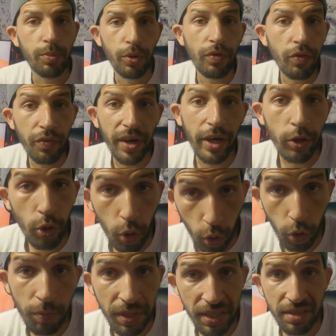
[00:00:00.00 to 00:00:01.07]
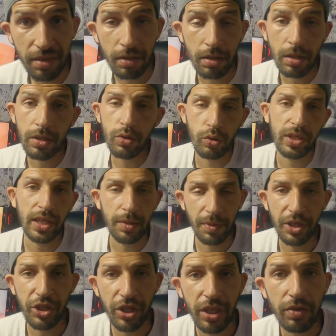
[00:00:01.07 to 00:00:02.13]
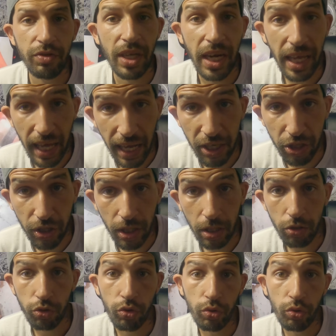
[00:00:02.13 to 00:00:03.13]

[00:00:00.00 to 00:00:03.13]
Il peut vous faire une remise sur cette machine que vous allez acheter.